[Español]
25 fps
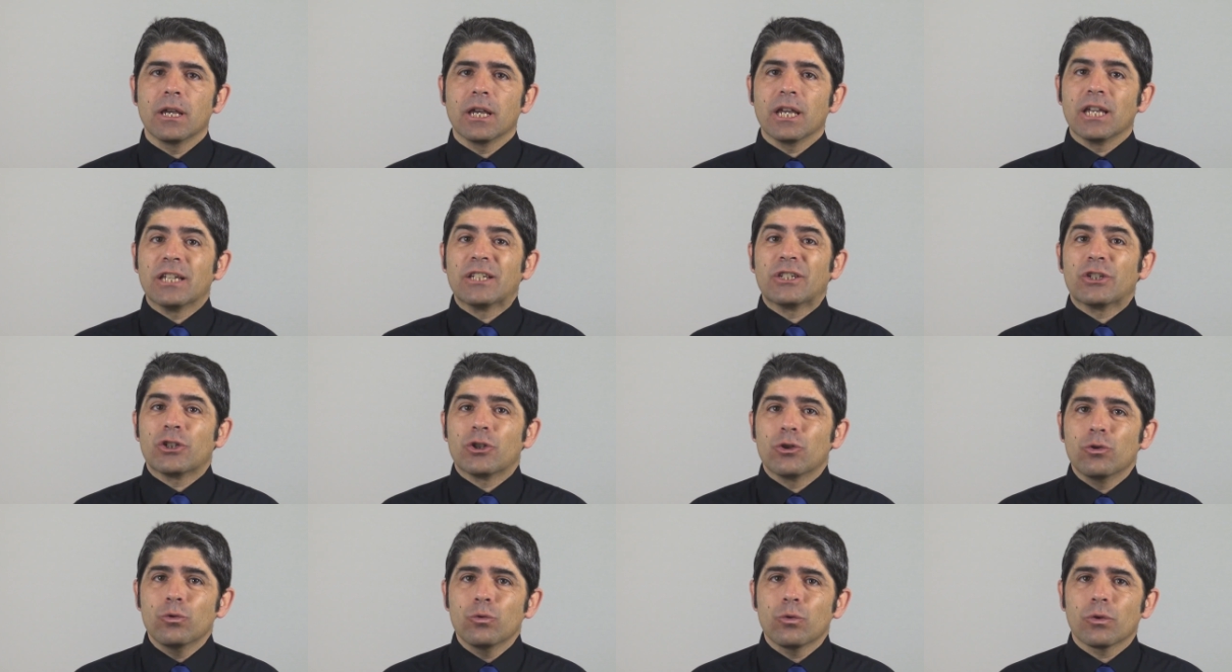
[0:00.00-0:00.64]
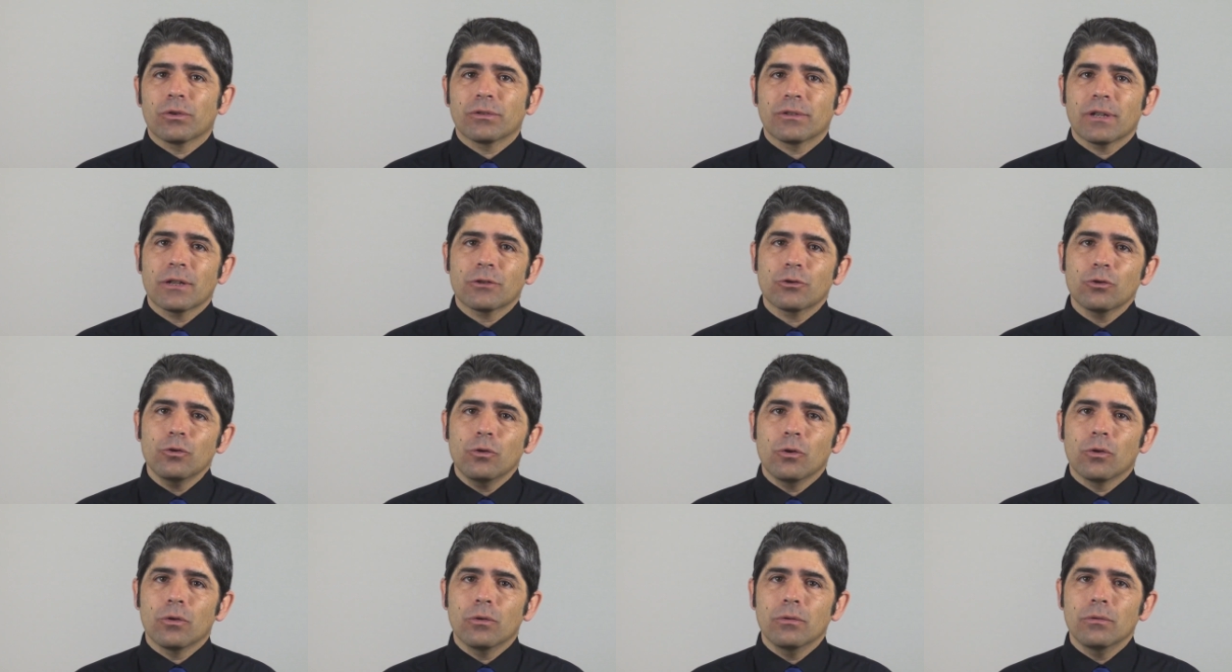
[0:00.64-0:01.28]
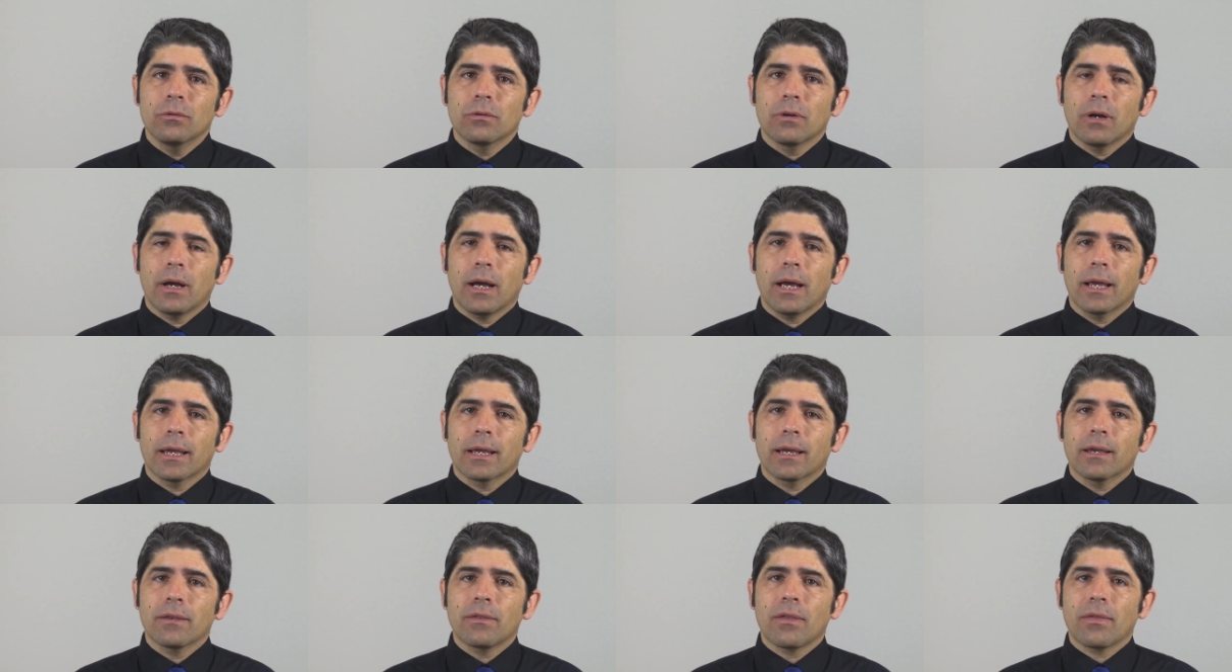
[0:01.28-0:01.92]
Y si uno está solo,
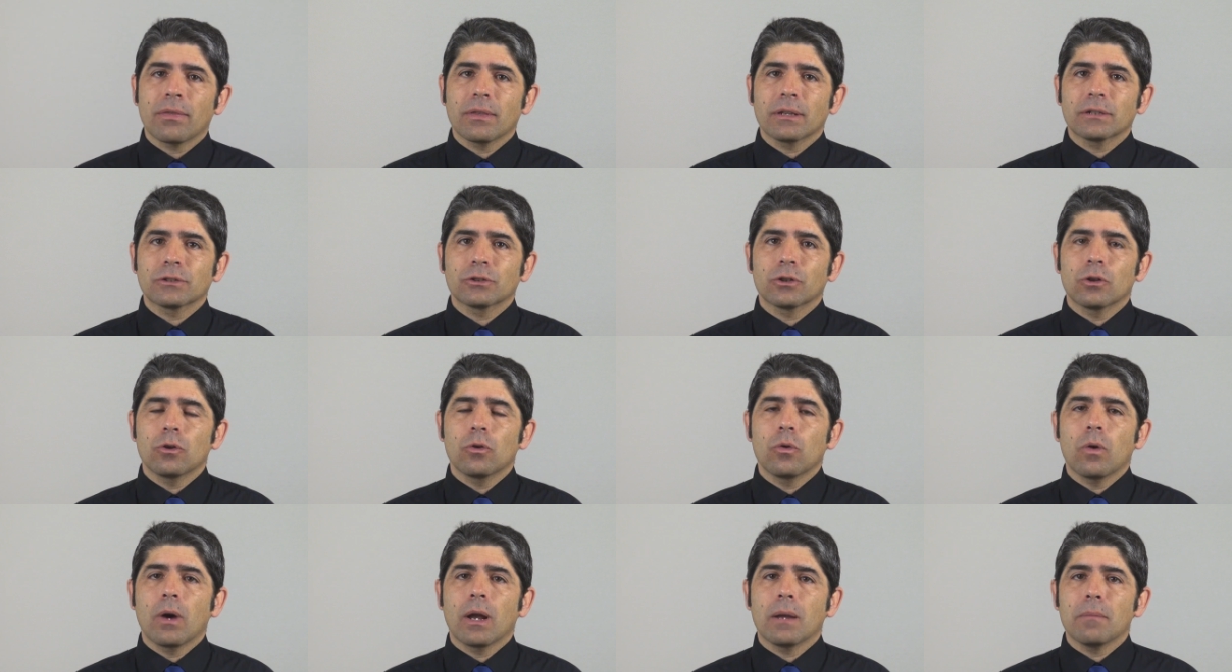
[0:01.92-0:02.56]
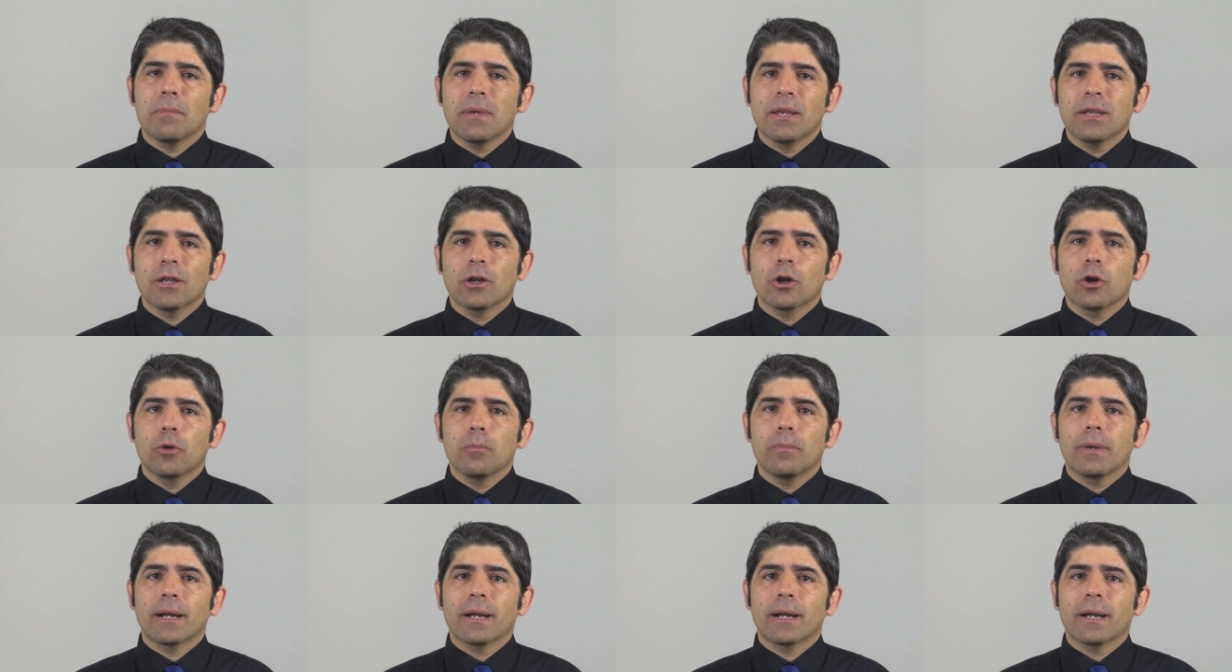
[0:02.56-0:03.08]
hay que decírselo al médico